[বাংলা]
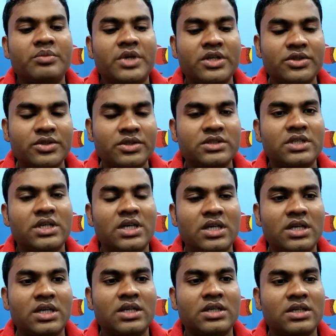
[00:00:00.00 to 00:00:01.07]
মানুষ হচ্ছে
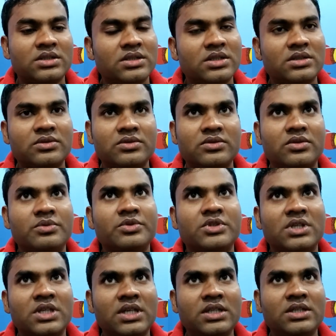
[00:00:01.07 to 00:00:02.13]
হিল্লা ডাক্তারের কোনো
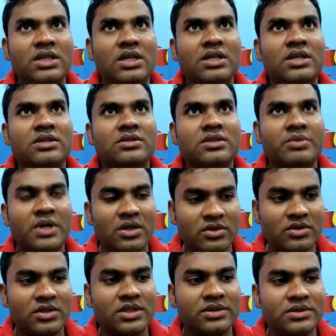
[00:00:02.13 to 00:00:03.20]
ক্ষমতা নাই আল্লাহ যদি ভালো
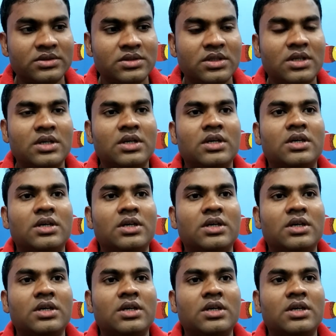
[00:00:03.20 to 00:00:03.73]
করে জি জি